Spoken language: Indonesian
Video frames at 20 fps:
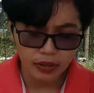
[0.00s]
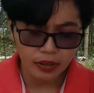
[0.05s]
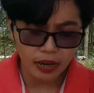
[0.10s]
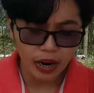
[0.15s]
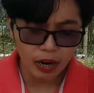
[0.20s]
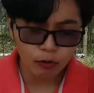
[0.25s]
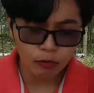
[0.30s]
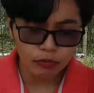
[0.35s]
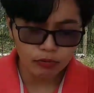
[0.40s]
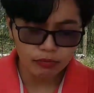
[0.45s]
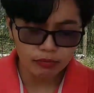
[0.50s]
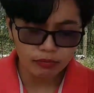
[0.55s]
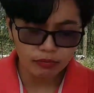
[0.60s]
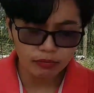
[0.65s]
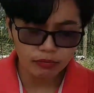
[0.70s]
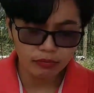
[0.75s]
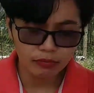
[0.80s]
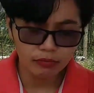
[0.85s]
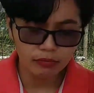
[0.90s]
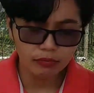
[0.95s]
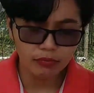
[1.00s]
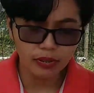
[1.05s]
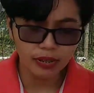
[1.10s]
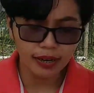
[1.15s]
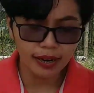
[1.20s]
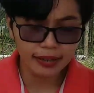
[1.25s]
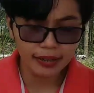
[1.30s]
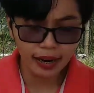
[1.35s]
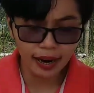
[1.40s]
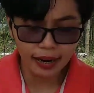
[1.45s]
Daud
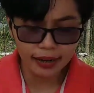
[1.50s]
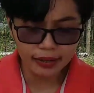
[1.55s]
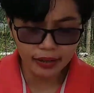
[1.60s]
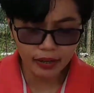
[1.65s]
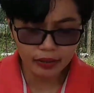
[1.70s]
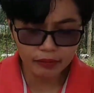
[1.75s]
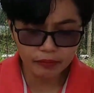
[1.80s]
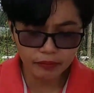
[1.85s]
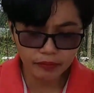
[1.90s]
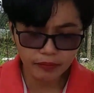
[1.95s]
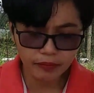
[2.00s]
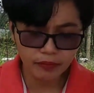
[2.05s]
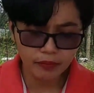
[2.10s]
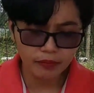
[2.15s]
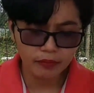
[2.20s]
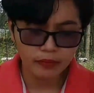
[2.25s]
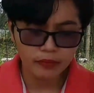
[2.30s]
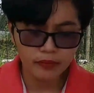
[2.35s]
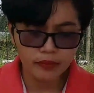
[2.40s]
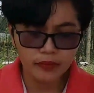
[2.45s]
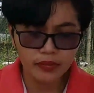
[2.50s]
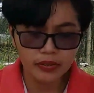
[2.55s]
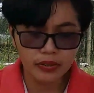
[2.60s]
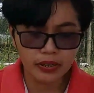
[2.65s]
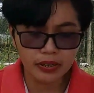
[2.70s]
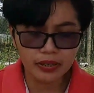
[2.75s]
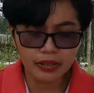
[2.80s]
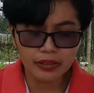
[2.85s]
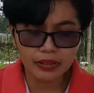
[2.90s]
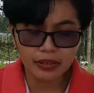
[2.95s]
yaya ayak
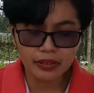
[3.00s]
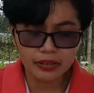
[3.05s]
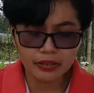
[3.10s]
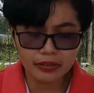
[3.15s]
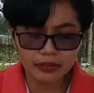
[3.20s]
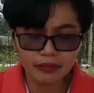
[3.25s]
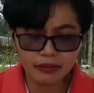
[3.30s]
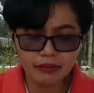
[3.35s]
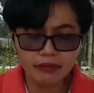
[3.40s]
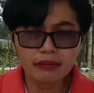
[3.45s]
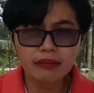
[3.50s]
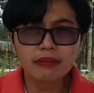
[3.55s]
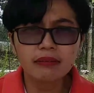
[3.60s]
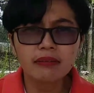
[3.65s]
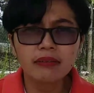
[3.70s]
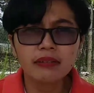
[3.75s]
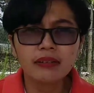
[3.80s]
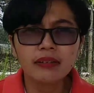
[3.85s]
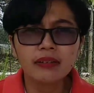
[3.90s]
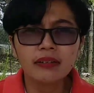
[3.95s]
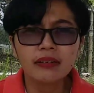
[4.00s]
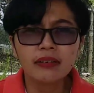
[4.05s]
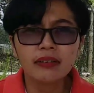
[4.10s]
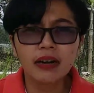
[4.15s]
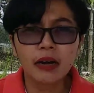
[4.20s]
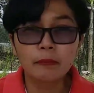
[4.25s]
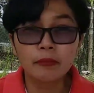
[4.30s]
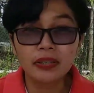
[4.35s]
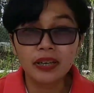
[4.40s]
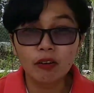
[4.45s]
arkiteken
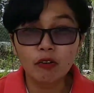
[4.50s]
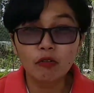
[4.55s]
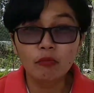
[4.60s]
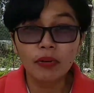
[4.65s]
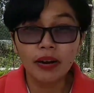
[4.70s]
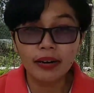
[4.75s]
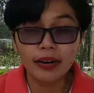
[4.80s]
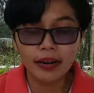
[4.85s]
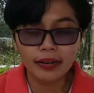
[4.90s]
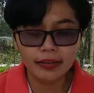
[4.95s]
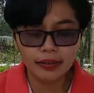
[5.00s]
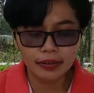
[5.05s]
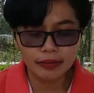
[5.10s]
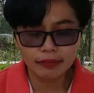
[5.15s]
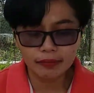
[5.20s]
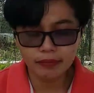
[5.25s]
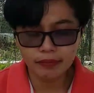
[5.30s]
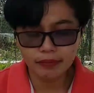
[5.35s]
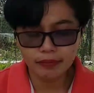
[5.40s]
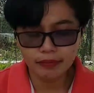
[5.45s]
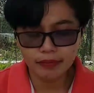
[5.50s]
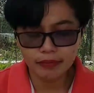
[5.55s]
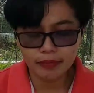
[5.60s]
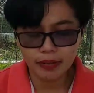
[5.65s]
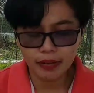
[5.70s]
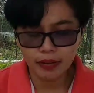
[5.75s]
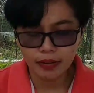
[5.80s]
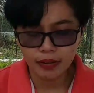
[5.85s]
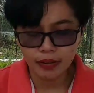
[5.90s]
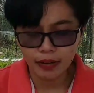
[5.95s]
Absalom anakna
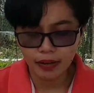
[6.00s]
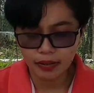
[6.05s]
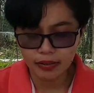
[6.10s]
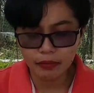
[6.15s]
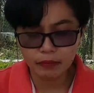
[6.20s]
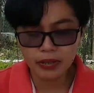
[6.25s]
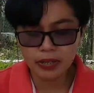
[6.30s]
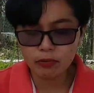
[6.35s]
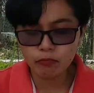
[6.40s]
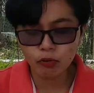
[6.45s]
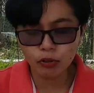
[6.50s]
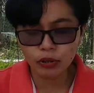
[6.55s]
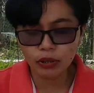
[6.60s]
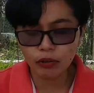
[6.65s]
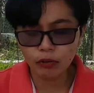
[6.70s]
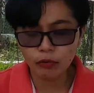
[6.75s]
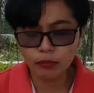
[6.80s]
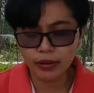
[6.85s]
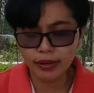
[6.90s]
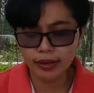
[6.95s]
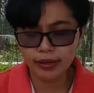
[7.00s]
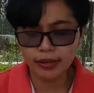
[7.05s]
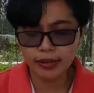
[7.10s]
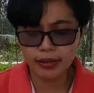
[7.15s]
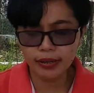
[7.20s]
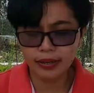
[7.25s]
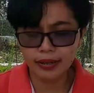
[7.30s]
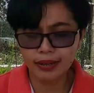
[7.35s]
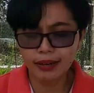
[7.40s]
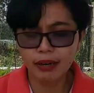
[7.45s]
adi Masmur telu
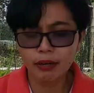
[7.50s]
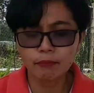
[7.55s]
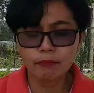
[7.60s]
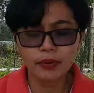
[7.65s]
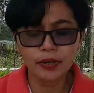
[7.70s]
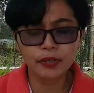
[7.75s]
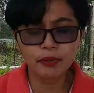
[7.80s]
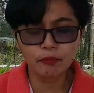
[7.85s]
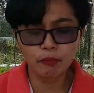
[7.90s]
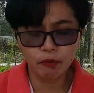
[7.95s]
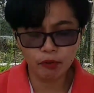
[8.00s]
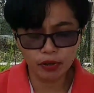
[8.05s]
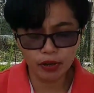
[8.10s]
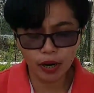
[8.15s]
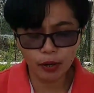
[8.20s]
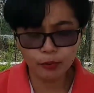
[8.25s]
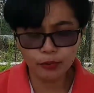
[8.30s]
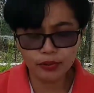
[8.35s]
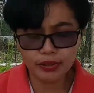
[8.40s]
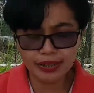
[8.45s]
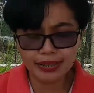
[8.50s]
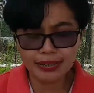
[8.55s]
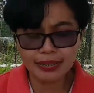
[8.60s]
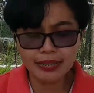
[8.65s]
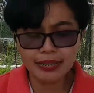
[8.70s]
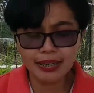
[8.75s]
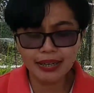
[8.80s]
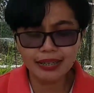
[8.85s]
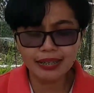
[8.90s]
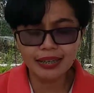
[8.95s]
bagianina Masmur Daud
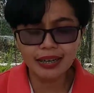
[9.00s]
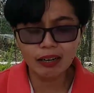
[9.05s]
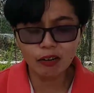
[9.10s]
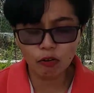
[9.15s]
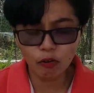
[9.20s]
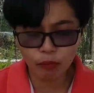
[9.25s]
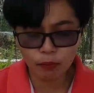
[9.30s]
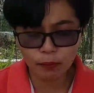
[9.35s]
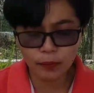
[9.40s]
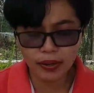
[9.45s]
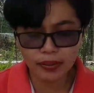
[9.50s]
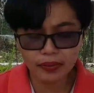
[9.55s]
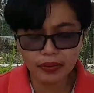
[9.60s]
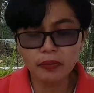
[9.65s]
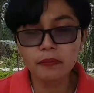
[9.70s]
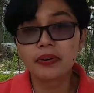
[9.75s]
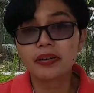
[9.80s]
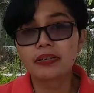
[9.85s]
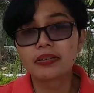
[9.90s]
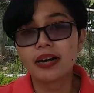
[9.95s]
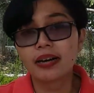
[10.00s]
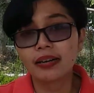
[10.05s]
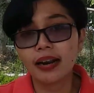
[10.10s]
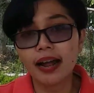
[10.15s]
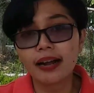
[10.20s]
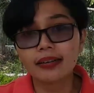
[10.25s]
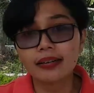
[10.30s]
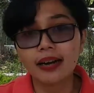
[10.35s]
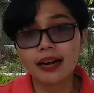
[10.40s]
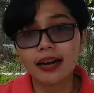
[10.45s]
kenca ia lompat ibas
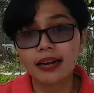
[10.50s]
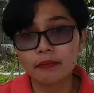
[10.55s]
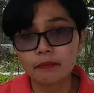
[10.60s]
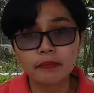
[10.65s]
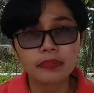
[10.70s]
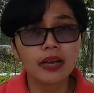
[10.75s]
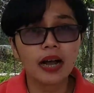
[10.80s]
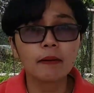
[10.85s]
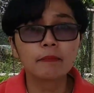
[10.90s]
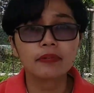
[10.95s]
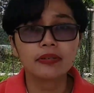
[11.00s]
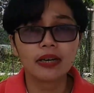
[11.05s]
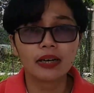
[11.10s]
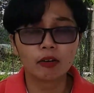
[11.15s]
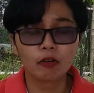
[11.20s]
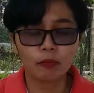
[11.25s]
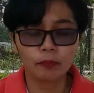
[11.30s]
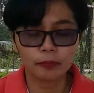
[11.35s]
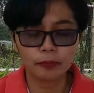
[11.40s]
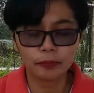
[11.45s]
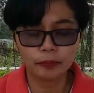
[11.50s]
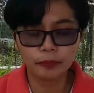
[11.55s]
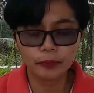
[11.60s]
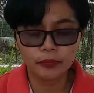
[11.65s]
anakna Absalom